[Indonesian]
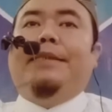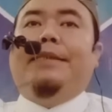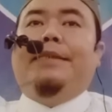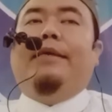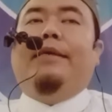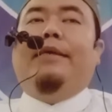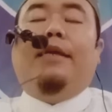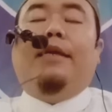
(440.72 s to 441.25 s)

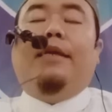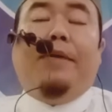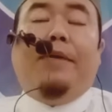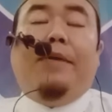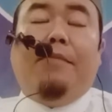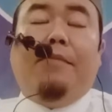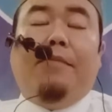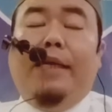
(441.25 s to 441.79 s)
Karena
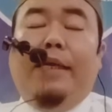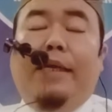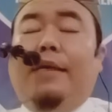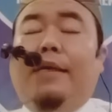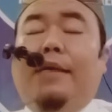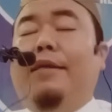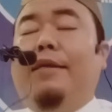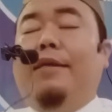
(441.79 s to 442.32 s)
para
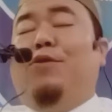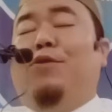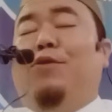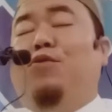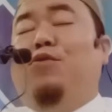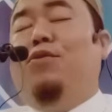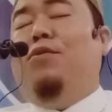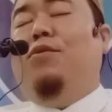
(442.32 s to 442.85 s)
malaikat
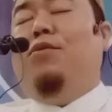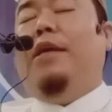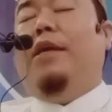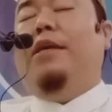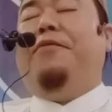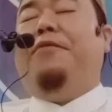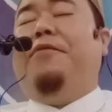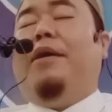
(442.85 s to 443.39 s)
itu
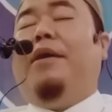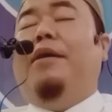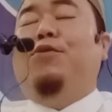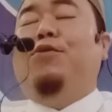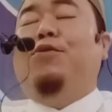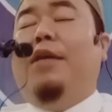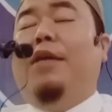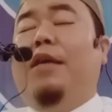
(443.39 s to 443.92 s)

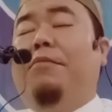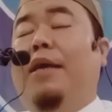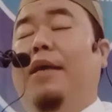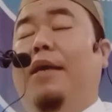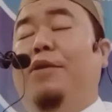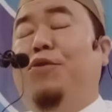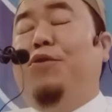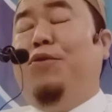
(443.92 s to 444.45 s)
wayaf'aluna ma
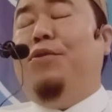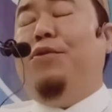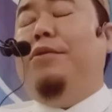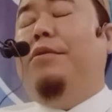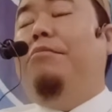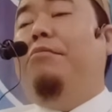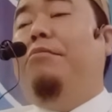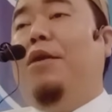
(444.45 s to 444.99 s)

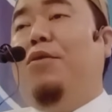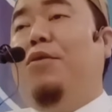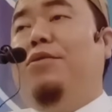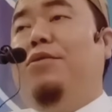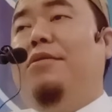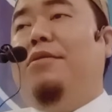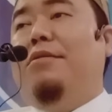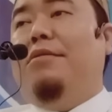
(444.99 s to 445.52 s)

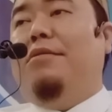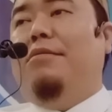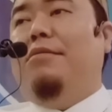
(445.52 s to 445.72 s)
maruh.